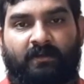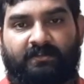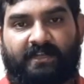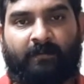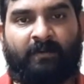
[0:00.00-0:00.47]

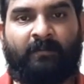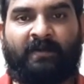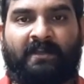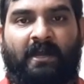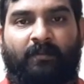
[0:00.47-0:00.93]
सेगमेंट
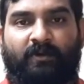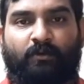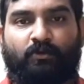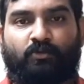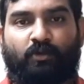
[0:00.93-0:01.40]
में यहाँ पर
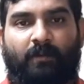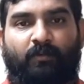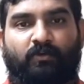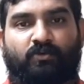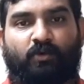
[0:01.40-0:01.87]
दोस्तों
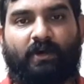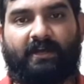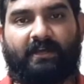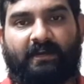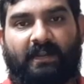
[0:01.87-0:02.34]
आपको स्कोडा
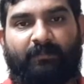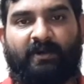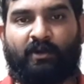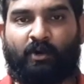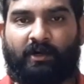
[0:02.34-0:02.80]
की
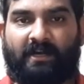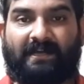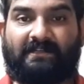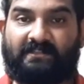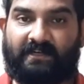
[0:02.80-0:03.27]
रैपिड और होंडा
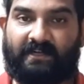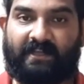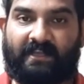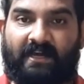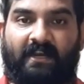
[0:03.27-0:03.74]
की सिटी के